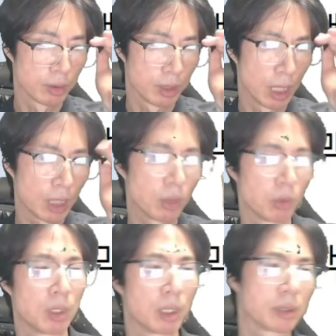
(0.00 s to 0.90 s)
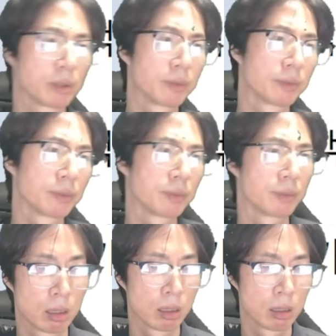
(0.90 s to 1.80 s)
약이 올라.
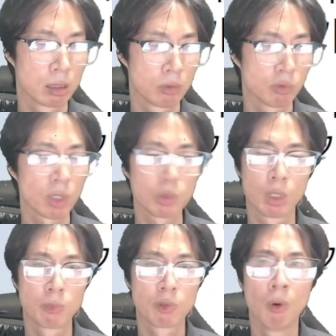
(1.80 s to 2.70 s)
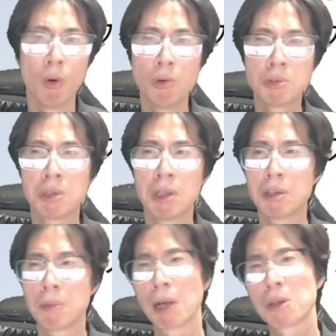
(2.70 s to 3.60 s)
누가 노래 부르면
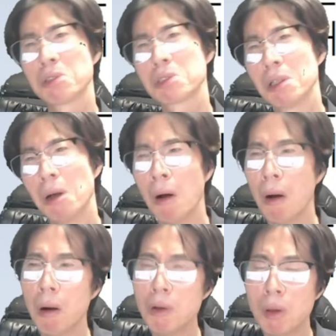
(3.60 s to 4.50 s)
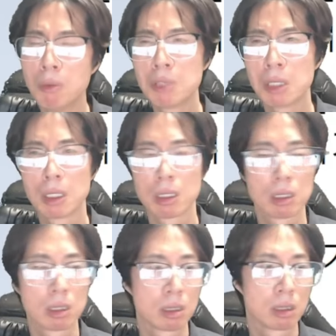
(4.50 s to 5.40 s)
오대단해서박효신이어 어, 너무 대단
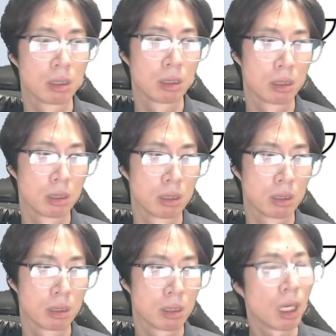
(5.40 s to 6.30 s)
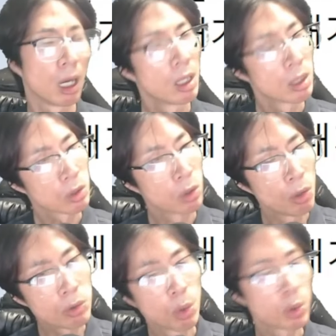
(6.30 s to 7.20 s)

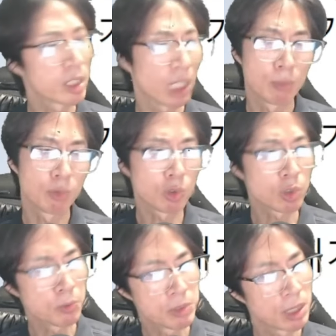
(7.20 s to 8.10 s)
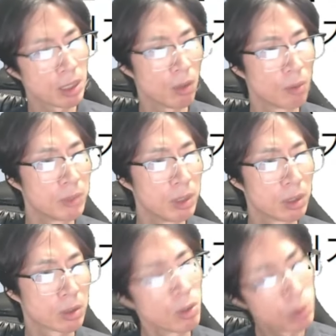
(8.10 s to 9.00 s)
야넌 노래 잘 부르고 싶은 생각 없니?
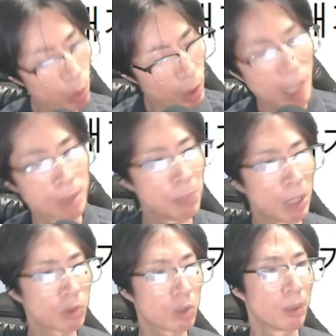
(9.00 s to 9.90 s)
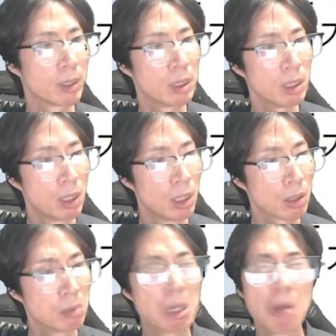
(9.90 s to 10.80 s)
넌 노래 안 파고 들어봤니?
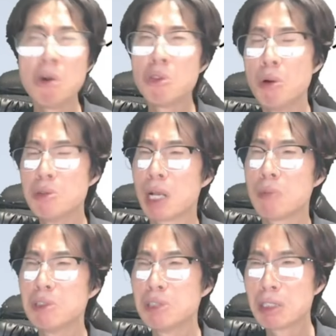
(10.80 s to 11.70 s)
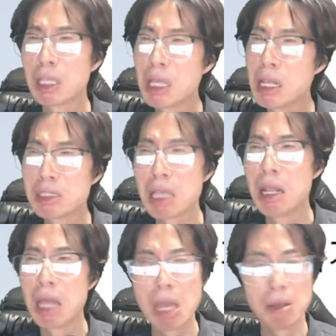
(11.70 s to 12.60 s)
그게 어 너무 잘 부르는데 대단하지
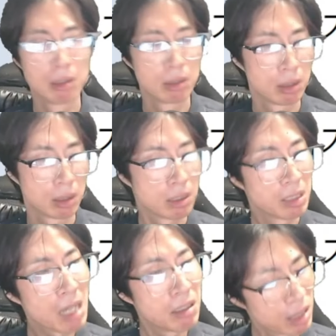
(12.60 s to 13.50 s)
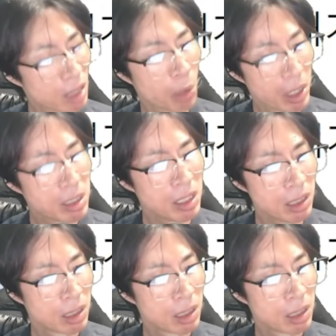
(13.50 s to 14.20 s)
않아 그게 그렇게 되니?